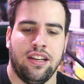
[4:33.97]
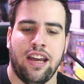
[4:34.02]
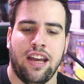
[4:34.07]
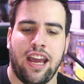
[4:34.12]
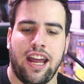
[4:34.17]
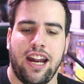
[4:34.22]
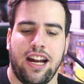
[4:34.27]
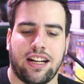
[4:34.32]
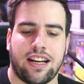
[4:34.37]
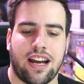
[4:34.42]

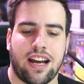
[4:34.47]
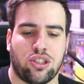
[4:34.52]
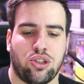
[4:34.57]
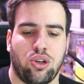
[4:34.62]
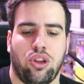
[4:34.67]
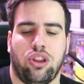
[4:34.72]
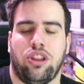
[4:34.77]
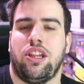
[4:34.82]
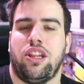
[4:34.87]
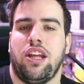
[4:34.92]
En el
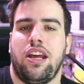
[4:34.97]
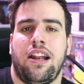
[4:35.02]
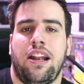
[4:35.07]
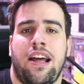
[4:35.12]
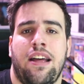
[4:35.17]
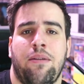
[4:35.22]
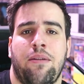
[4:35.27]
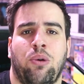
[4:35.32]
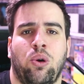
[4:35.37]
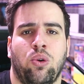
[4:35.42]
caso de
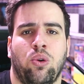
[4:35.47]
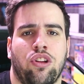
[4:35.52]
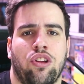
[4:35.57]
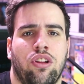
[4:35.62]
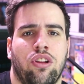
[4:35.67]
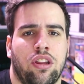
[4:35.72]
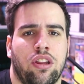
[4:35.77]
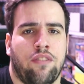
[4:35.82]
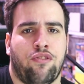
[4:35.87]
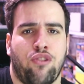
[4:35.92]
la
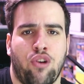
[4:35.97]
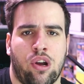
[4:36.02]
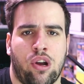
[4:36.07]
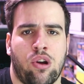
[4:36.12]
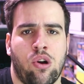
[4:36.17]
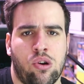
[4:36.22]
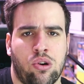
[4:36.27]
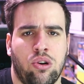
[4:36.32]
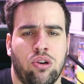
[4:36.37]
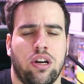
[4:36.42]
evolución de
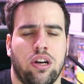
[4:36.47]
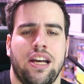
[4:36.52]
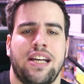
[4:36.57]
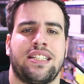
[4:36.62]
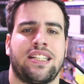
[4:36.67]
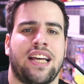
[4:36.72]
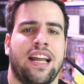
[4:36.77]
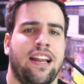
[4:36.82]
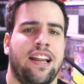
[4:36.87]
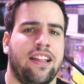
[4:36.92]
Fuecoco,
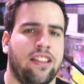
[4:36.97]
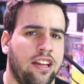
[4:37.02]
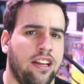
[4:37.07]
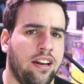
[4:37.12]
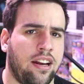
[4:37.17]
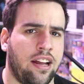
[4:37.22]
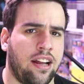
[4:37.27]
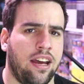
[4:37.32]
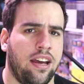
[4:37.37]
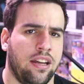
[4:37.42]
es que le
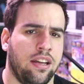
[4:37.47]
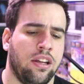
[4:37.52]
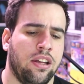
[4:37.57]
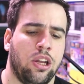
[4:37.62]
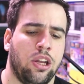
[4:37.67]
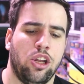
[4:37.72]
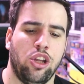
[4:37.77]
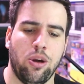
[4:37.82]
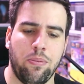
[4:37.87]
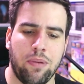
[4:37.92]
que...
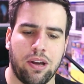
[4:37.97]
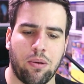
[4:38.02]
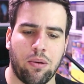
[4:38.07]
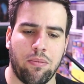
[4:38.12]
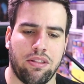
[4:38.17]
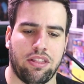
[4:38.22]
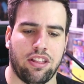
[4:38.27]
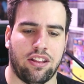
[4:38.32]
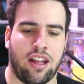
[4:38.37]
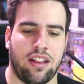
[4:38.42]
No me
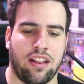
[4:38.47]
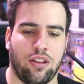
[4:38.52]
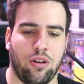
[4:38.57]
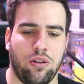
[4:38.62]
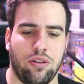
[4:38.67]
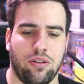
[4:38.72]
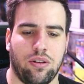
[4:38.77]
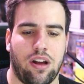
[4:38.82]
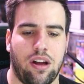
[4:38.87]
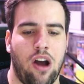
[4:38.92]
convence
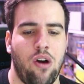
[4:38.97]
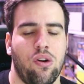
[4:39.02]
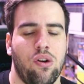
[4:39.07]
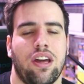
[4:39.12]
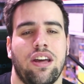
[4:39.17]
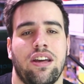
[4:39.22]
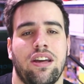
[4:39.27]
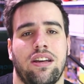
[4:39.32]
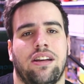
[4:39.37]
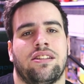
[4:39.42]
tanto,
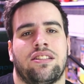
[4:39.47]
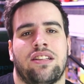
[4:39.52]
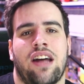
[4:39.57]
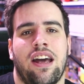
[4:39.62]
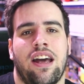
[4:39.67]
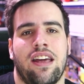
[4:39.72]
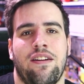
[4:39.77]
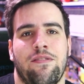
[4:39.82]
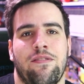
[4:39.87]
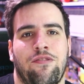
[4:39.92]
aunque
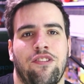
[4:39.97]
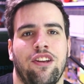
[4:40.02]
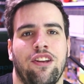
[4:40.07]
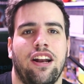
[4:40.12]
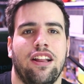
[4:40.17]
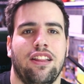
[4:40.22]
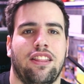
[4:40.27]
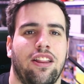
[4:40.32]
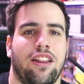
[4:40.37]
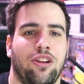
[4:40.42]
está ahí
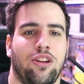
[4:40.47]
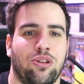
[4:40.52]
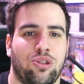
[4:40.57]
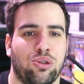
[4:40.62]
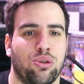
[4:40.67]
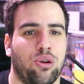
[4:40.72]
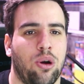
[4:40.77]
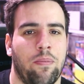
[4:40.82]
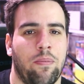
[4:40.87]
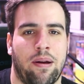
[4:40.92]
finalizando
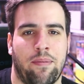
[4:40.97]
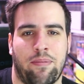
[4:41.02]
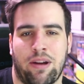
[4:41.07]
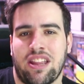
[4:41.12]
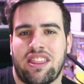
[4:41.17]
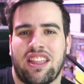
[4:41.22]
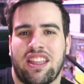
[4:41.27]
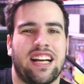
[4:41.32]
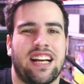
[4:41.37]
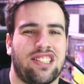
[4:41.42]
su compra,
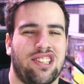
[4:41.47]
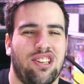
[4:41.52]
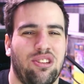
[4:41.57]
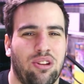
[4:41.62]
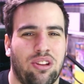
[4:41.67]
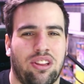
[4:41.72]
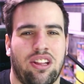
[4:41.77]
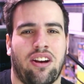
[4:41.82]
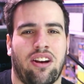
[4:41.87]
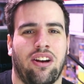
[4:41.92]
parece que ha
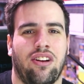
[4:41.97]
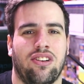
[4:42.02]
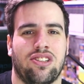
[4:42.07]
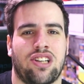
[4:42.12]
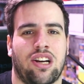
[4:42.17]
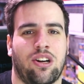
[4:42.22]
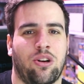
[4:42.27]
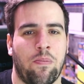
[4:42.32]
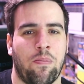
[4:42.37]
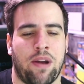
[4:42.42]
sido eterno
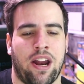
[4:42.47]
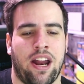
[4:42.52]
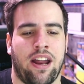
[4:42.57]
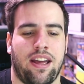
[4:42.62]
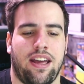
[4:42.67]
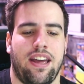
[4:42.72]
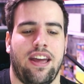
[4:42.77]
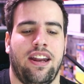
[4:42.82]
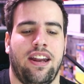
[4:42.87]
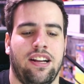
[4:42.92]
esa
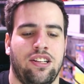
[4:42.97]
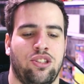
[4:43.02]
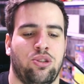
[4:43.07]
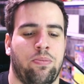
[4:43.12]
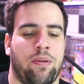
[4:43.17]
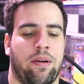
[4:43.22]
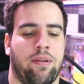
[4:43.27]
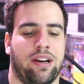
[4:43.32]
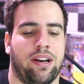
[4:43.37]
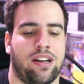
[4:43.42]
compra en el
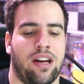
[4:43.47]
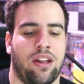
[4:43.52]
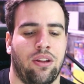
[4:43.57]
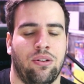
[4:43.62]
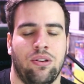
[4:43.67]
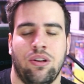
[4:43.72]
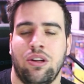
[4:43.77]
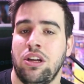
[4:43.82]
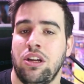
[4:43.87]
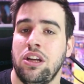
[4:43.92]
supermercado.